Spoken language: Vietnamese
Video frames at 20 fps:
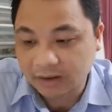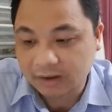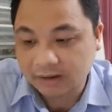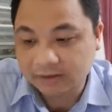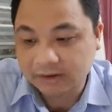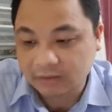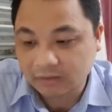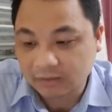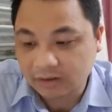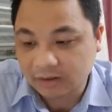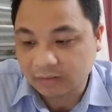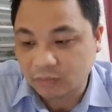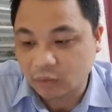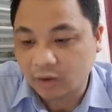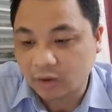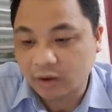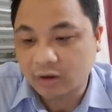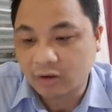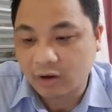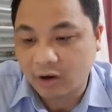trong từng
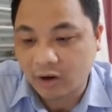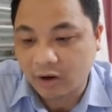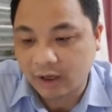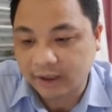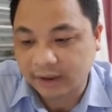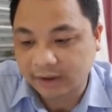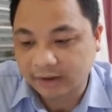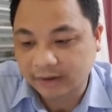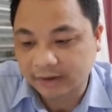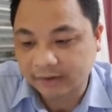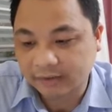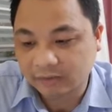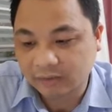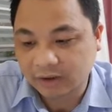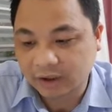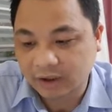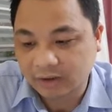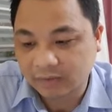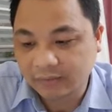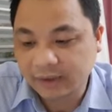mỗi câu hỏi để chúng
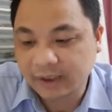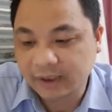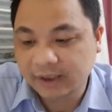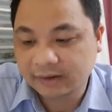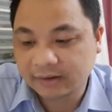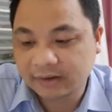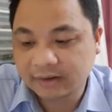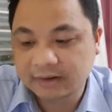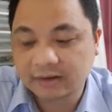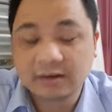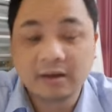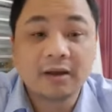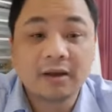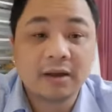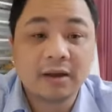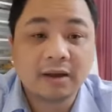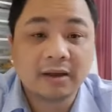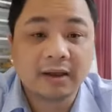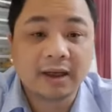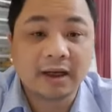ta biết được
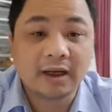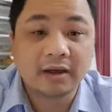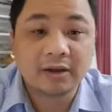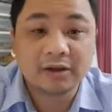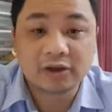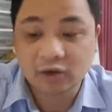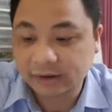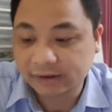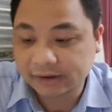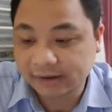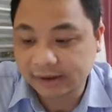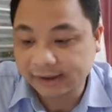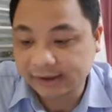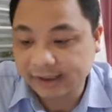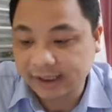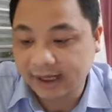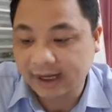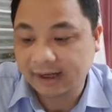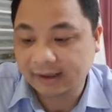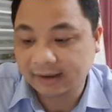để lựa chọn chính
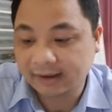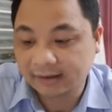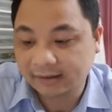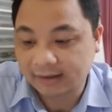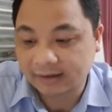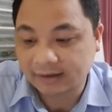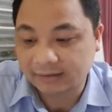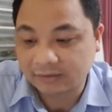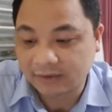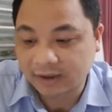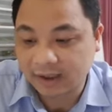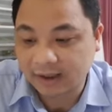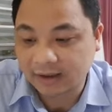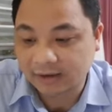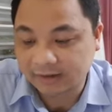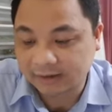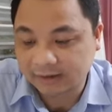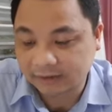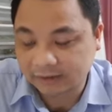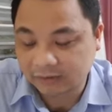xác và
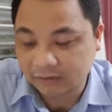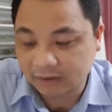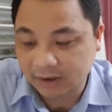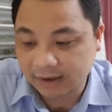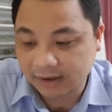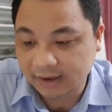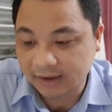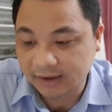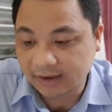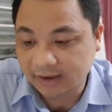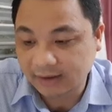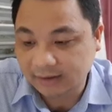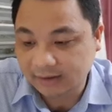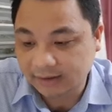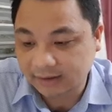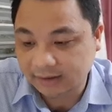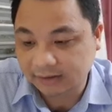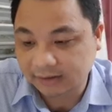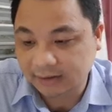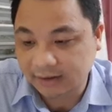vâng, để chúng ta nhớ
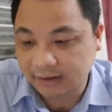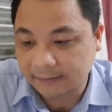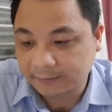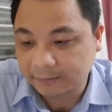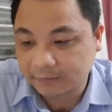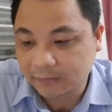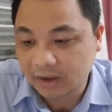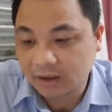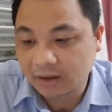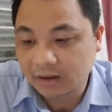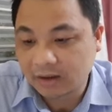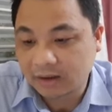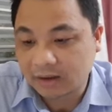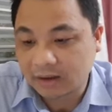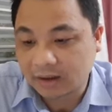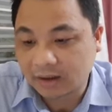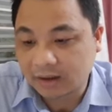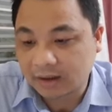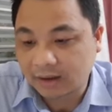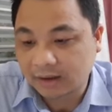được chưa ạ
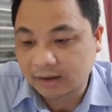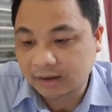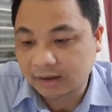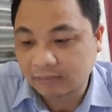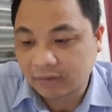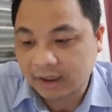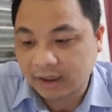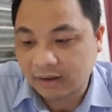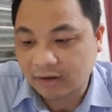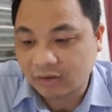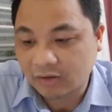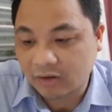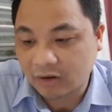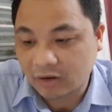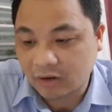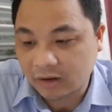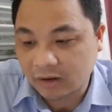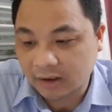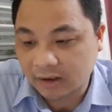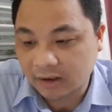À, tiếp theo
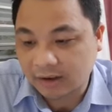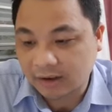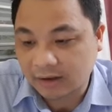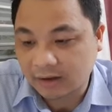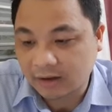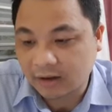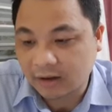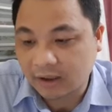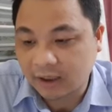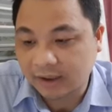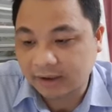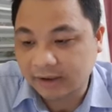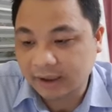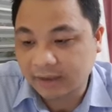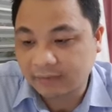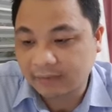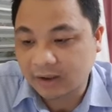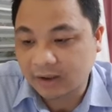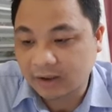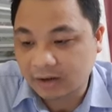họ hỏi
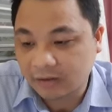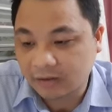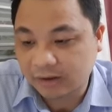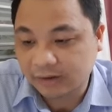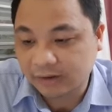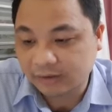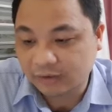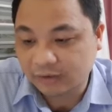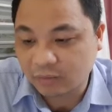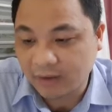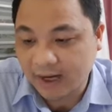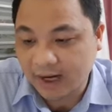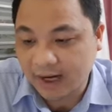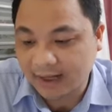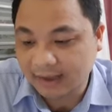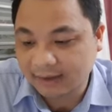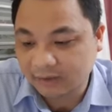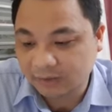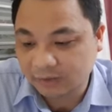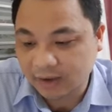tiếp ở câu hỏi số
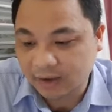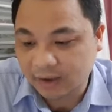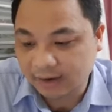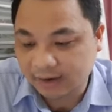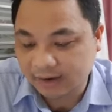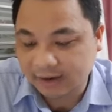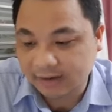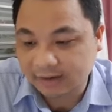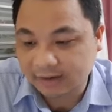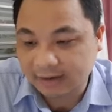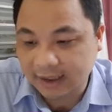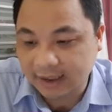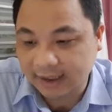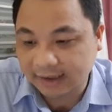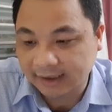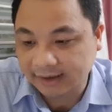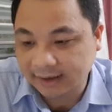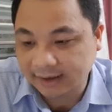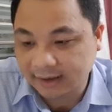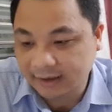3 chúng ta sẽ thực
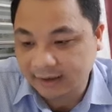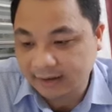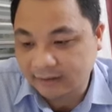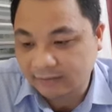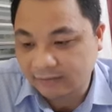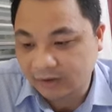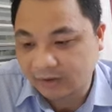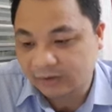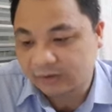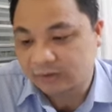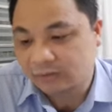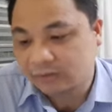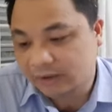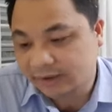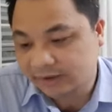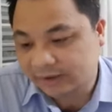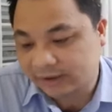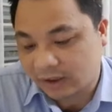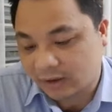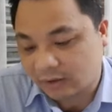hành với nội dung
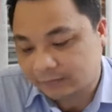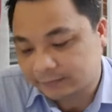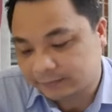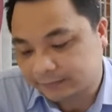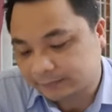như sau.